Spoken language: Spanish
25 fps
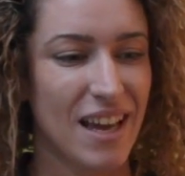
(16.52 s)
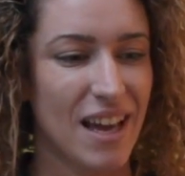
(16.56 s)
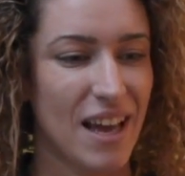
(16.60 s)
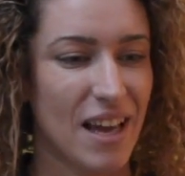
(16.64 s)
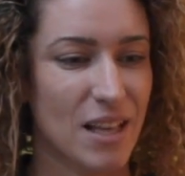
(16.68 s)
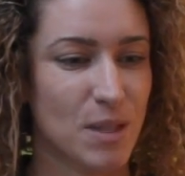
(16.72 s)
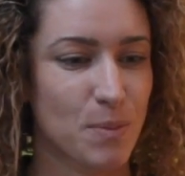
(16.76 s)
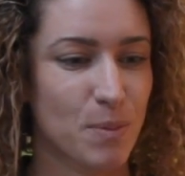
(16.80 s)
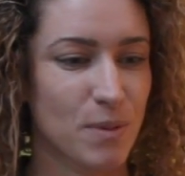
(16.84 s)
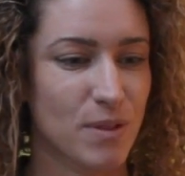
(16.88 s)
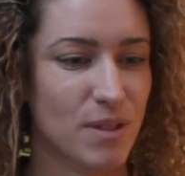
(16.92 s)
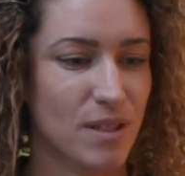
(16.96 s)

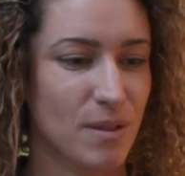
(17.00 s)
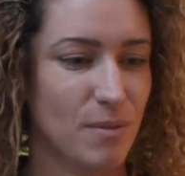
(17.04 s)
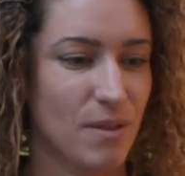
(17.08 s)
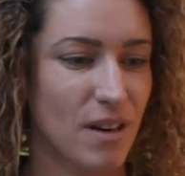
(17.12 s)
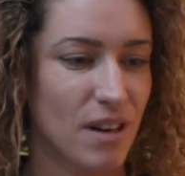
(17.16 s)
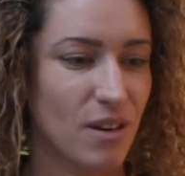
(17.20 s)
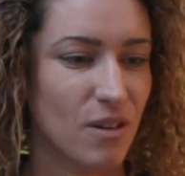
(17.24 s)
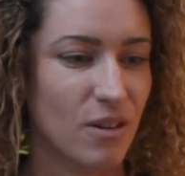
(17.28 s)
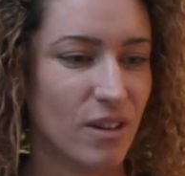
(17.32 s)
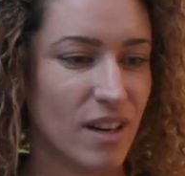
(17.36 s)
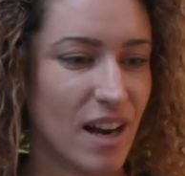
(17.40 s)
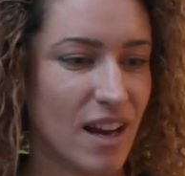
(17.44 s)
es
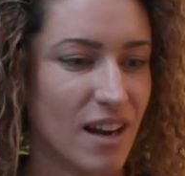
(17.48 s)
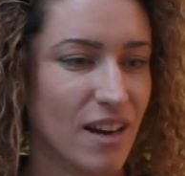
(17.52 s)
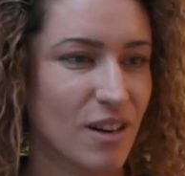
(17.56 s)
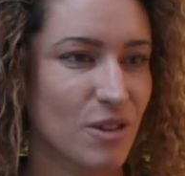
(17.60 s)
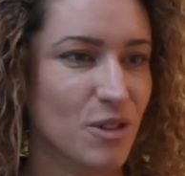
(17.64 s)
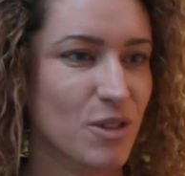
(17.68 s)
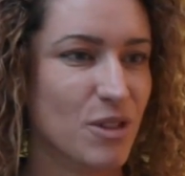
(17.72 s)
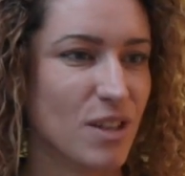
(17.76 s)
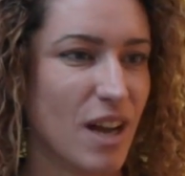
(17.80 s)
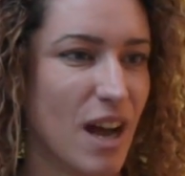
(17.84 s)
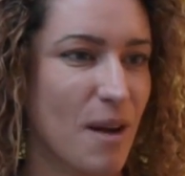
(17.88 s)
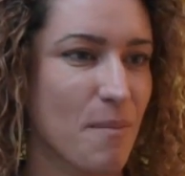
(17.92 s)
posible lograr
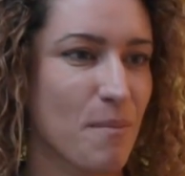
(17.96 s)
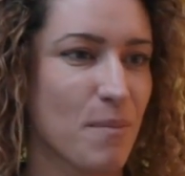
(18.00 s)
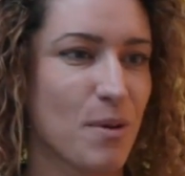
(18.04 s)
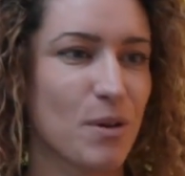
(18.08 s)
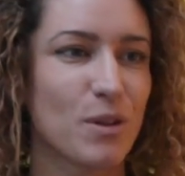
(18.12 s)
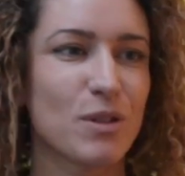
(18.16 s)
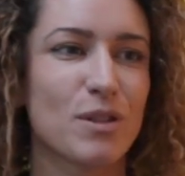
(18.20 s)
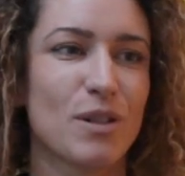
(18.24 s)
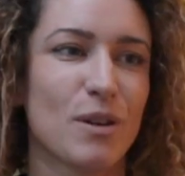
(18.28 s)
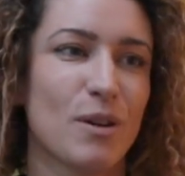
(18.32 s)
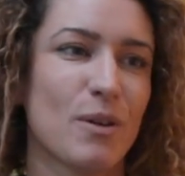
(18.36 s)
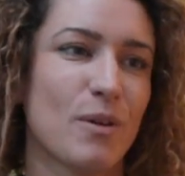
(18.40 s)
los
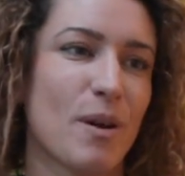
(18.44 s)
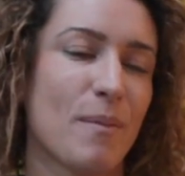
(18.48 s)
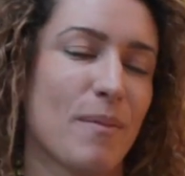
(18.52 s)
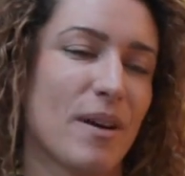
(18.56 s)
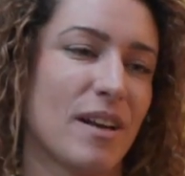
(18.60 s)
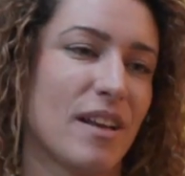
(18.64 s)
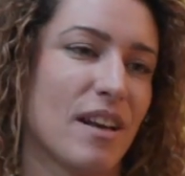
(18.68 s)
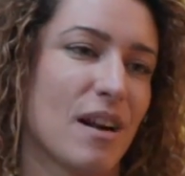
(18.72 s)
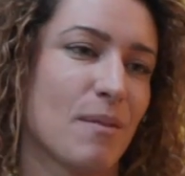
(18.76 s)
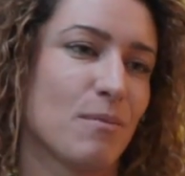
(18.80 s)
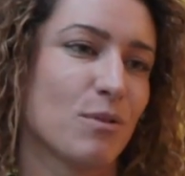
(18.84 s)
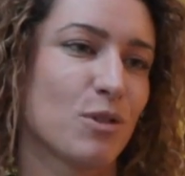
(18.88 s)
cambios de una
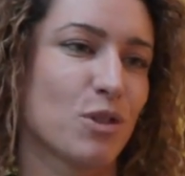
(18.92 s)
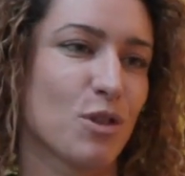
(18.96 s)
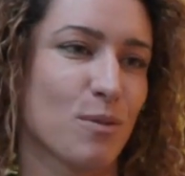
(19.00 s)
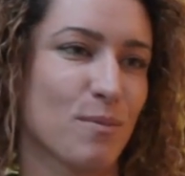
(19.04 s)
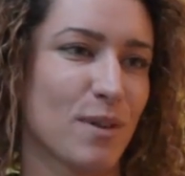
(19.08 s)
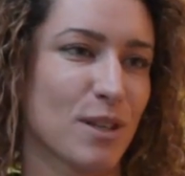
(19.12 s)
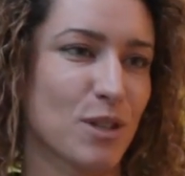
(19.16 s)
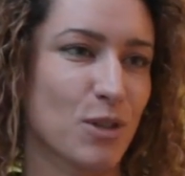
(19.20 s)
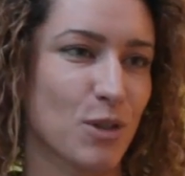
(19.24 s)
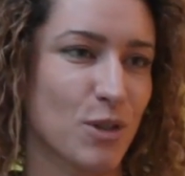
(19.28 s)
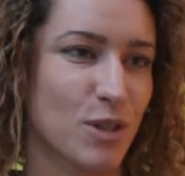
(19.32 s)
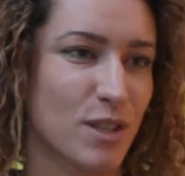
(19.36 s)
manera mucho
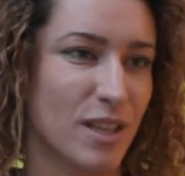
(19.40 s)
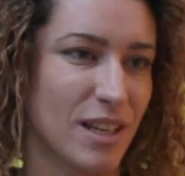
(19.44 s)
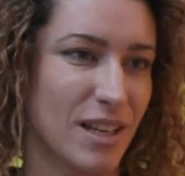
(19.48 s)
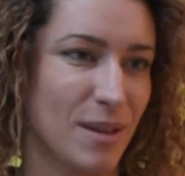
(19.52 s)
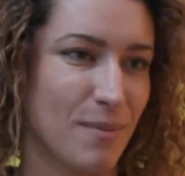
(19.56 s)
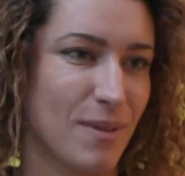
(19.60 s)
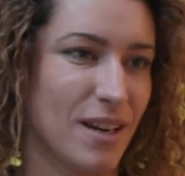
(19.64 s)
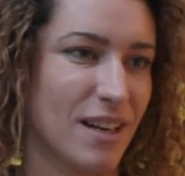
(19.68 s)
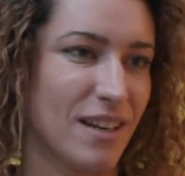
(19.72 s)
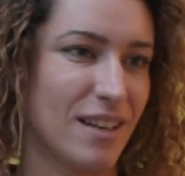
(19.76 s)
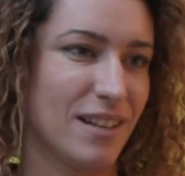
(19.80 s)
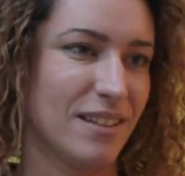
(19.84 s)
más
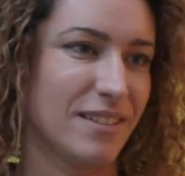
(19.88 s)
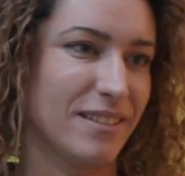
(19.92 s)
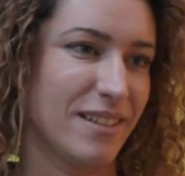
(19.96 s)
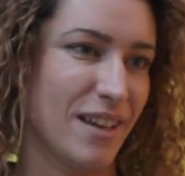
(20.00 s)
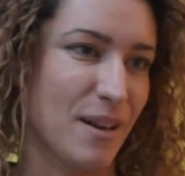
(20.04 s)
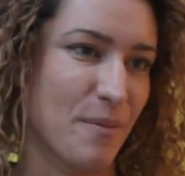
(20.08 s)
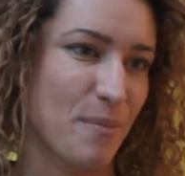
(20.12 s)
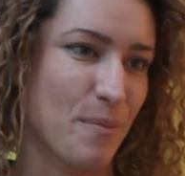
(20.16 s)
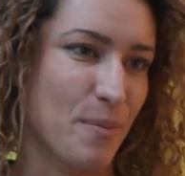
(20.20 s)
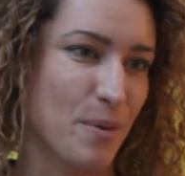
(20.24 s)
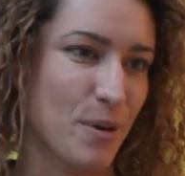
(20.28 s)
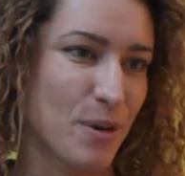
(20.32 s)
sostenible en el
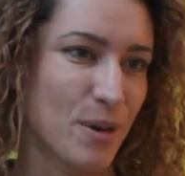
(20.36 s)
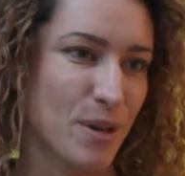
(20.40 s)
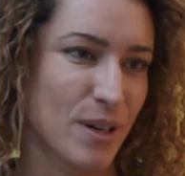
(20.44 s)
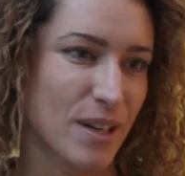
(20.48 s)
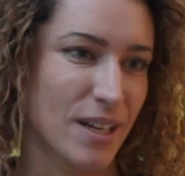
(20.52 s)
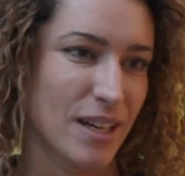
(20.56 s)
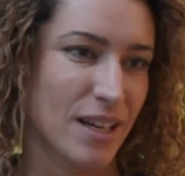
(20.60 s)
tiempo.